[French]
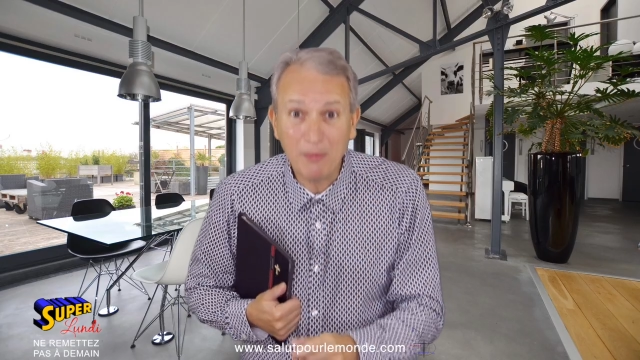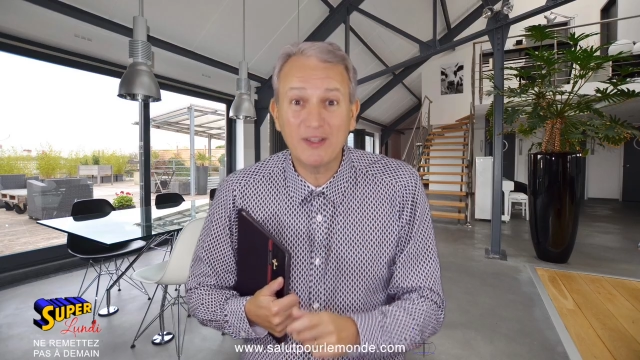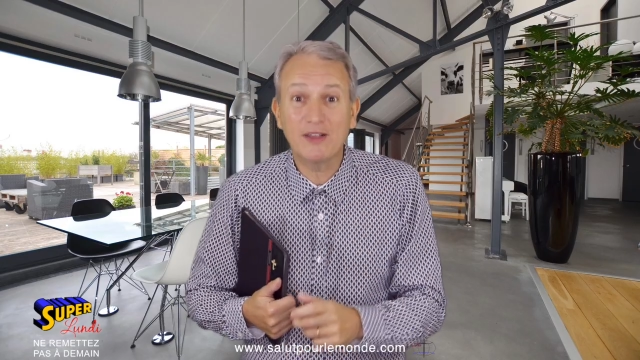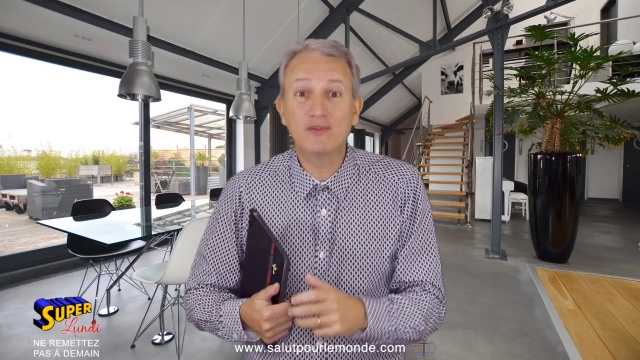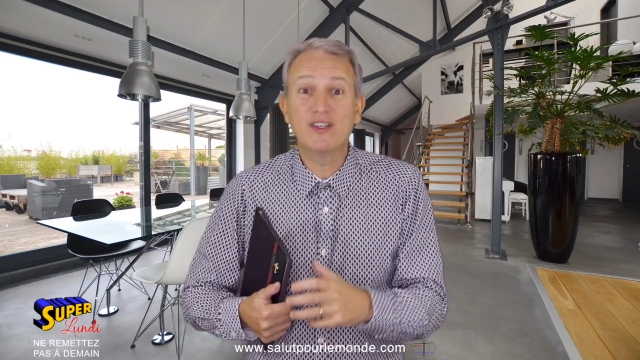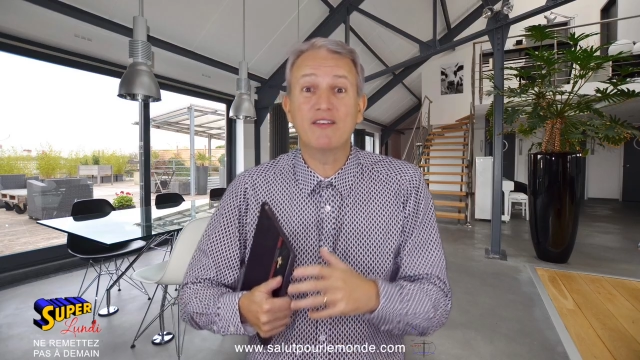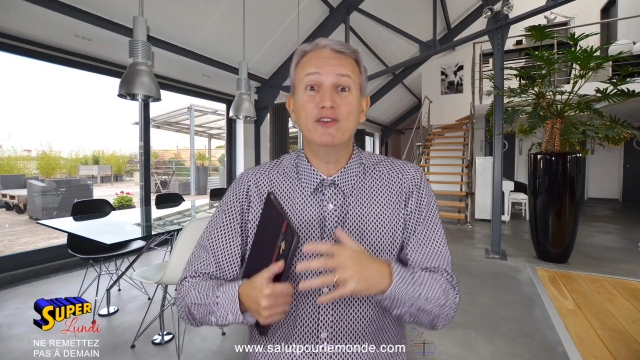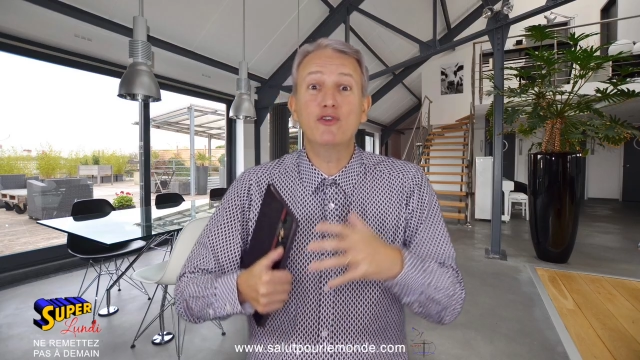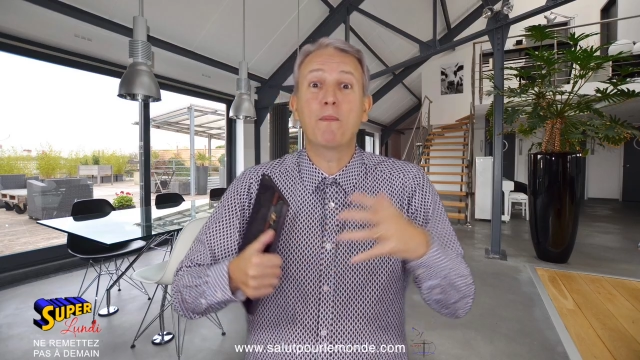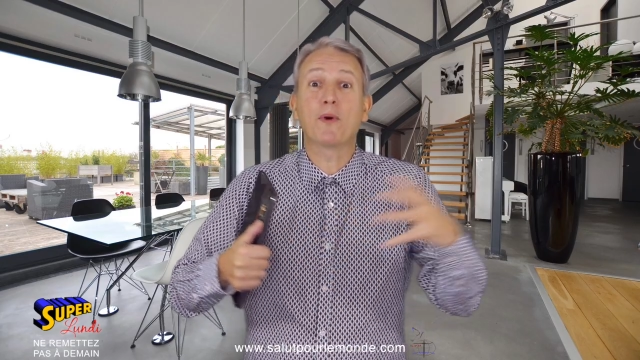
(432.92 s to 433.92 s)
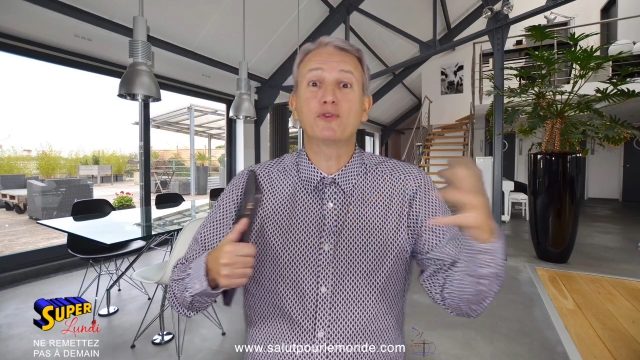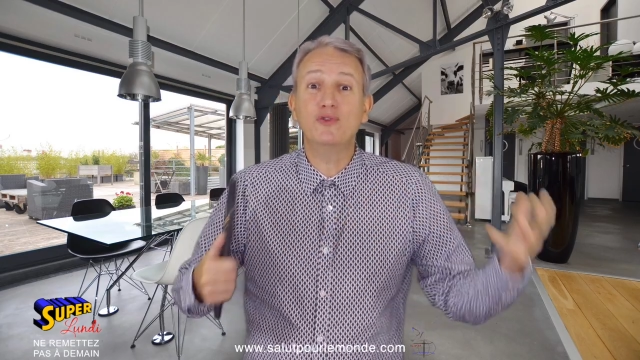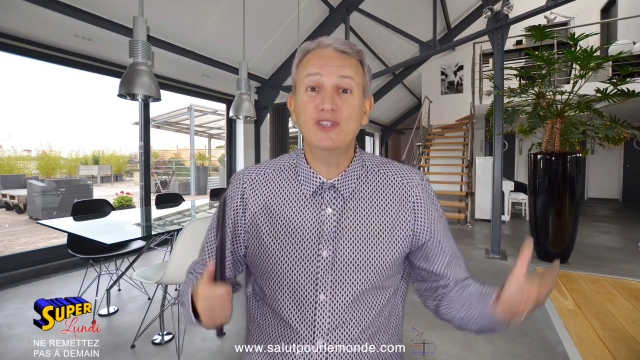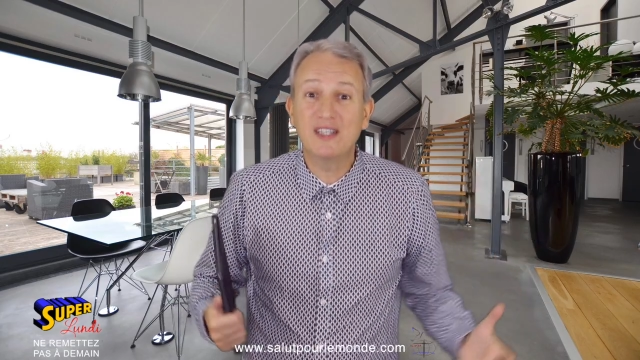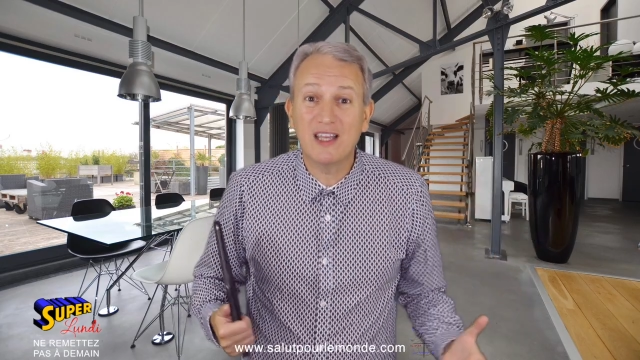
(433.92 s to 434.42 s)
Peut-être vous avez une
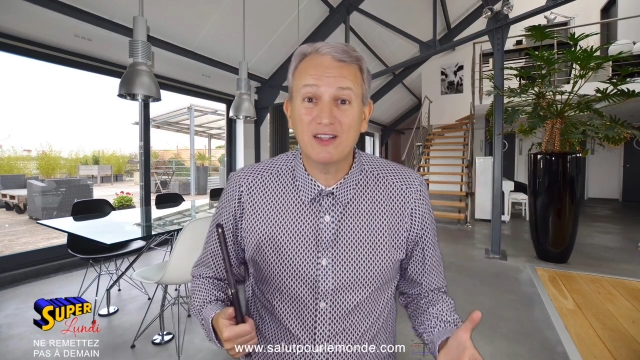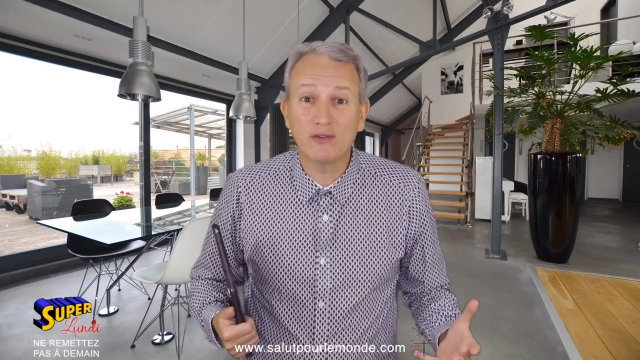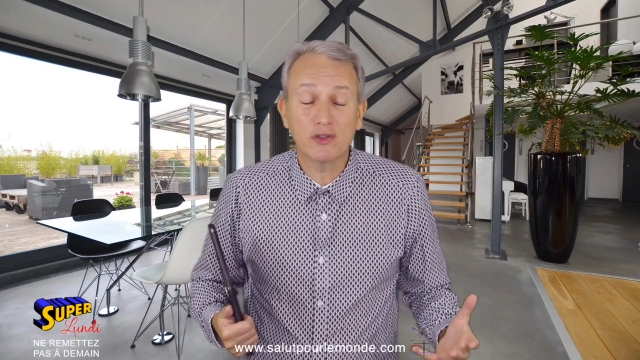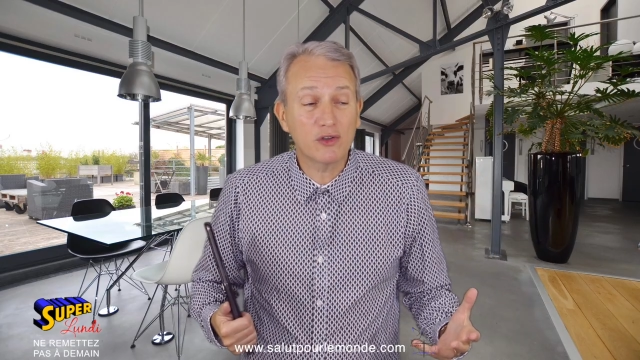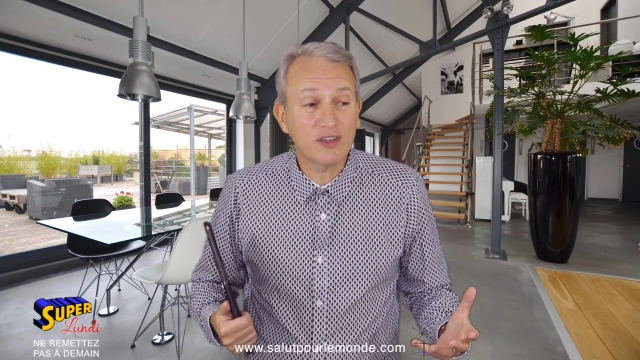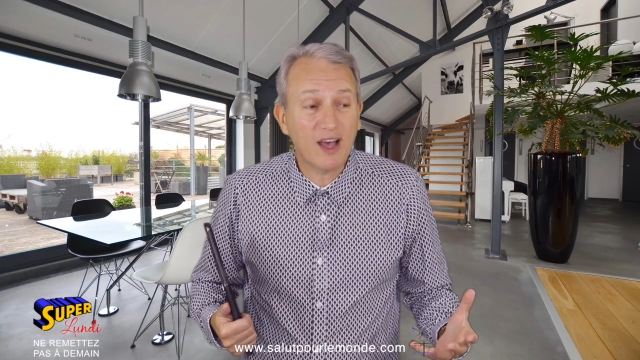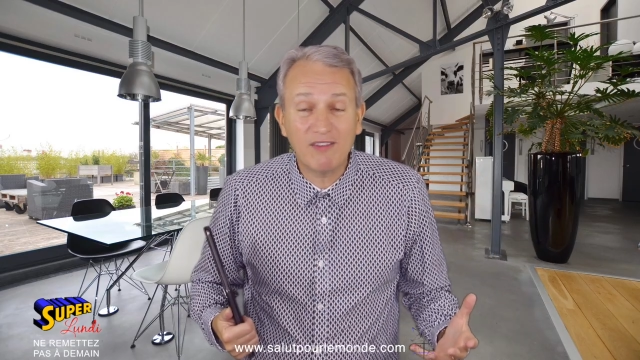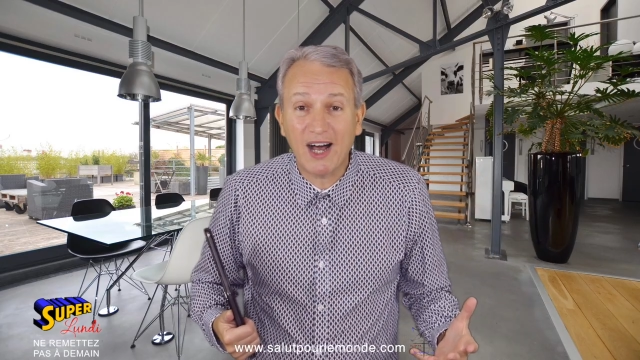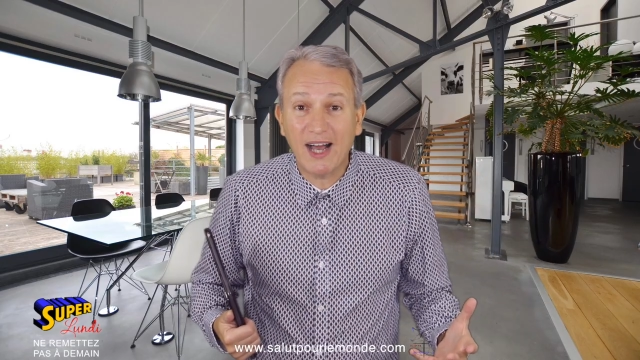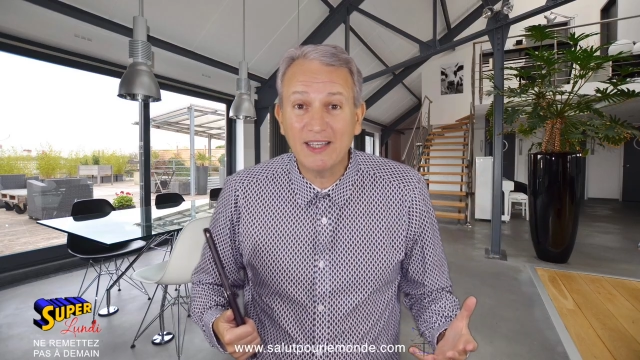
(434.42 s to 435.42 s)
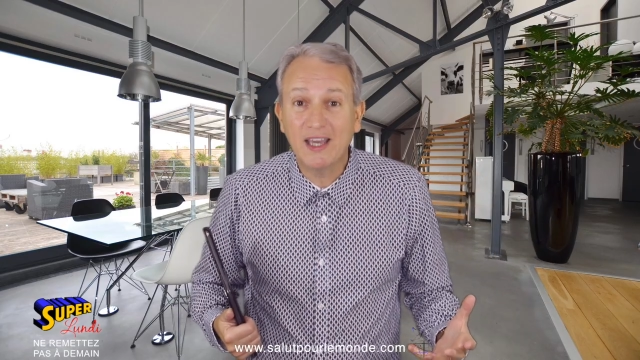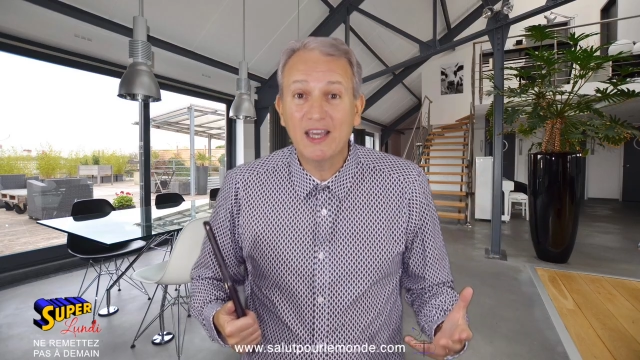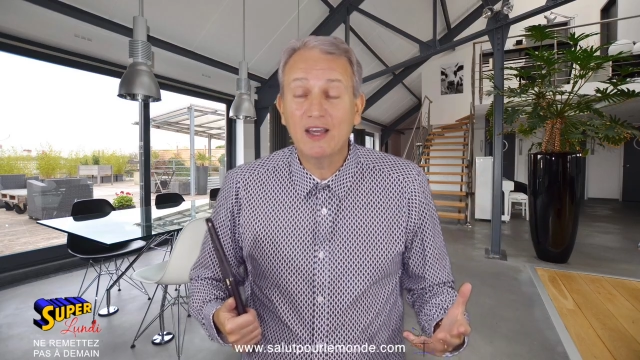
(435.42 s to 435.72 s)
opportunité dans votre travail